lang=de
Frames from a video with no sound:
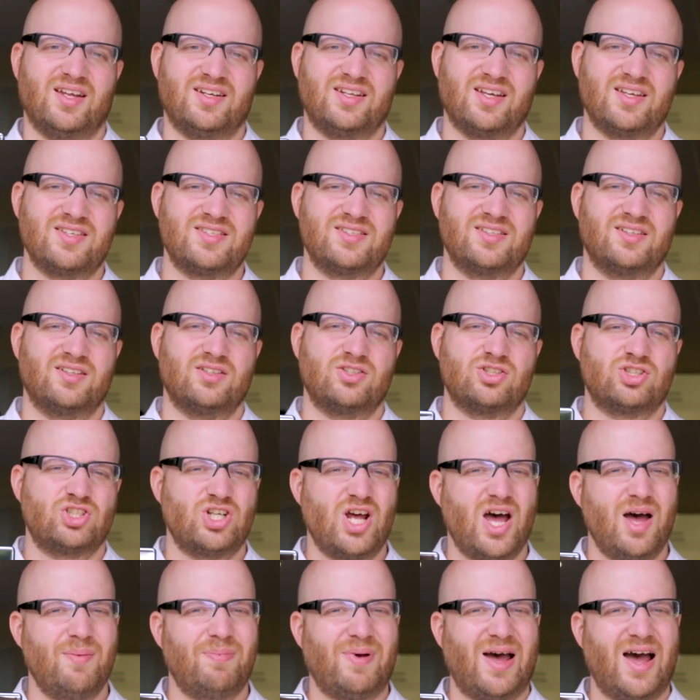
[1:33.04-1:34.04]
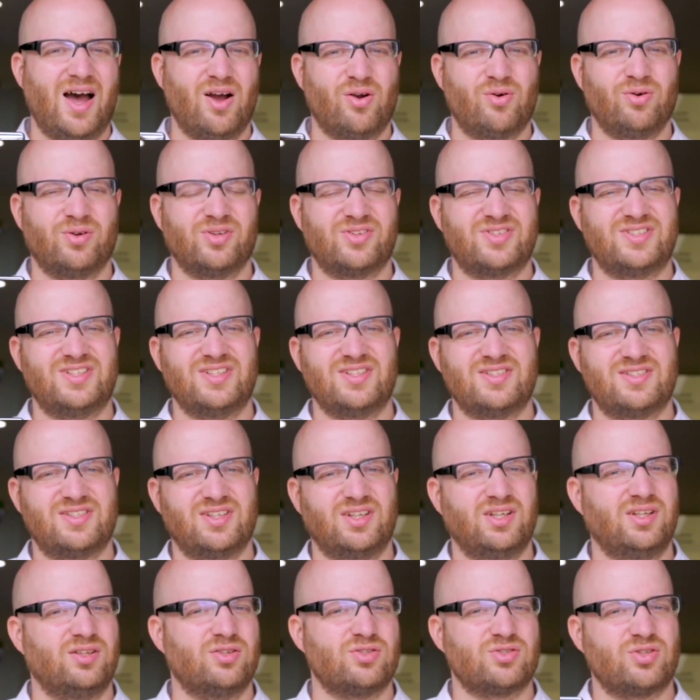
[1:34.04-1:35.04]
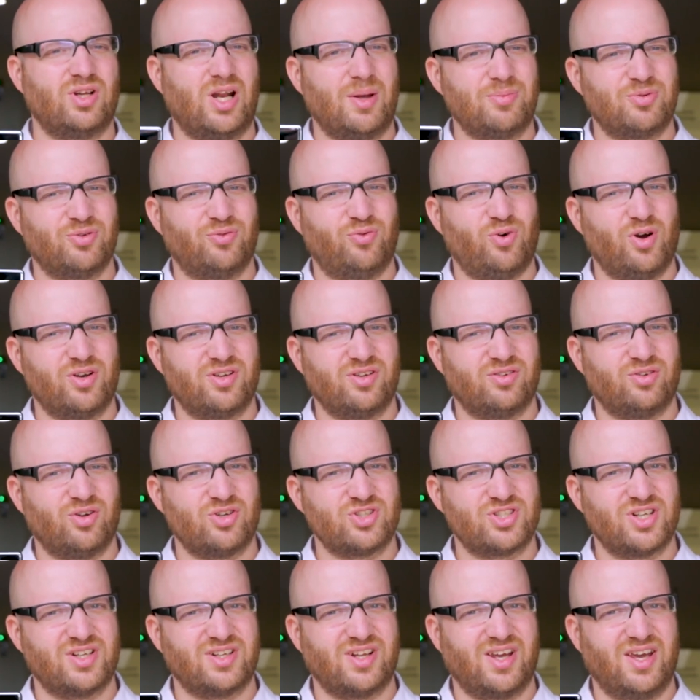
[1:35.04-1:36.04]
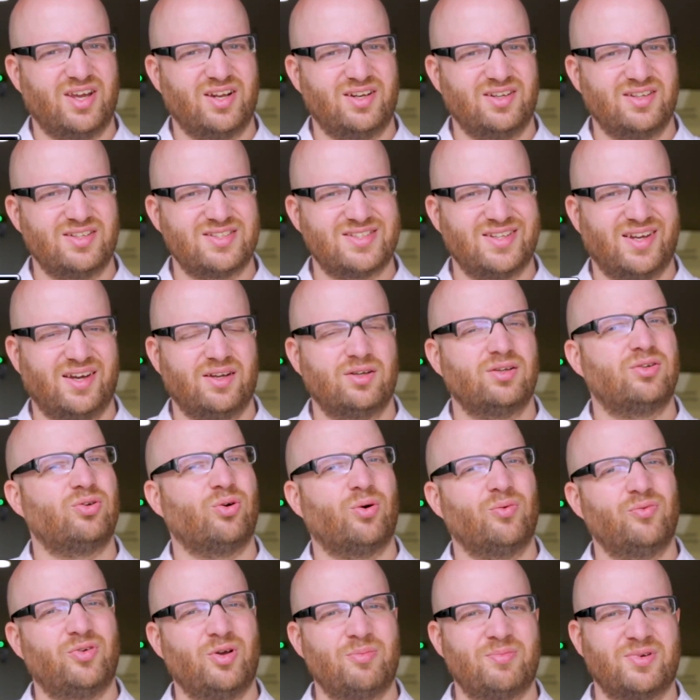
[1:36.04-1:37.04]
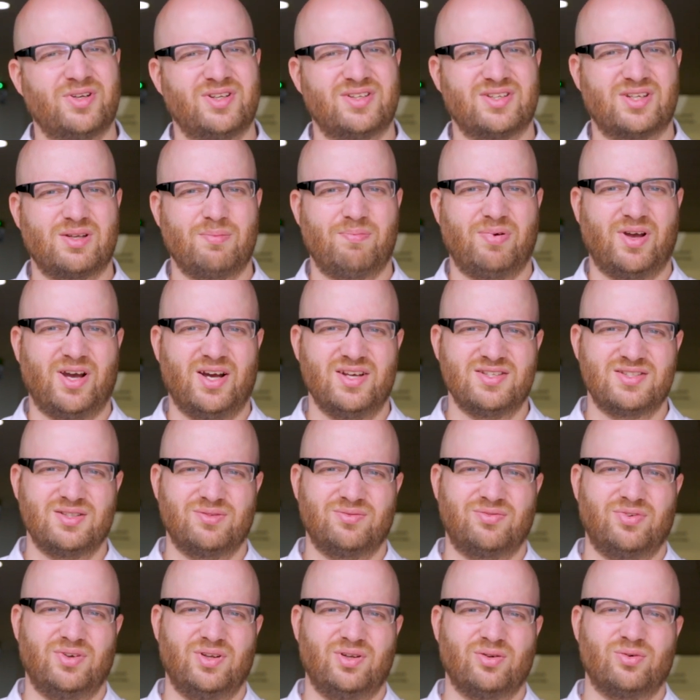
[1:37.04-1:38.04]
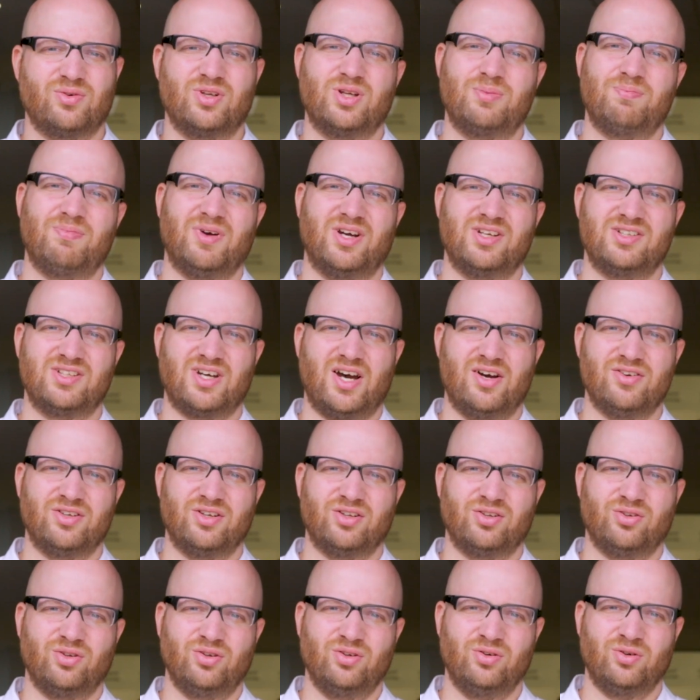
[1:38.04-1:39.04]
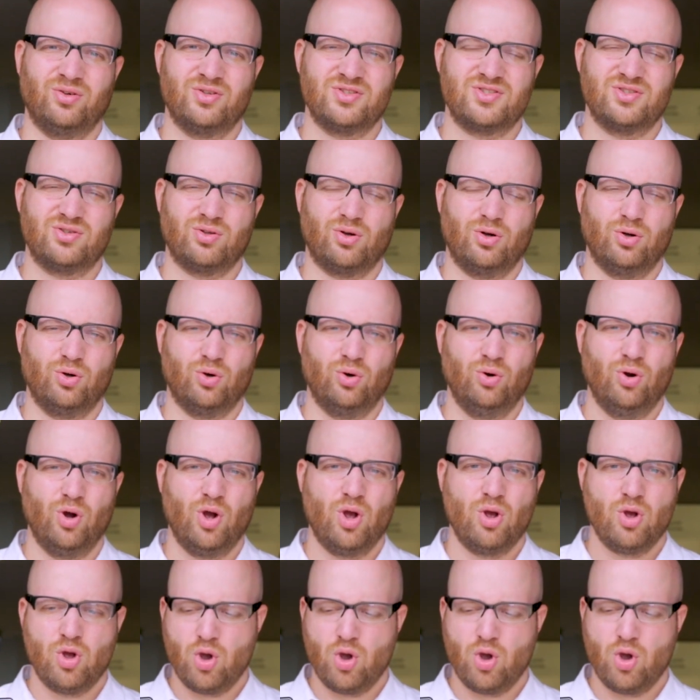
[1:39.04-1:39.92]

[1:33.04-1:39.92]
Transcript: Das Sharp Arcos D10 soll ab sofort in Deutschland erhältlich sein. Die unverbindliche Preisempfehlung liegt bei 399 Euro.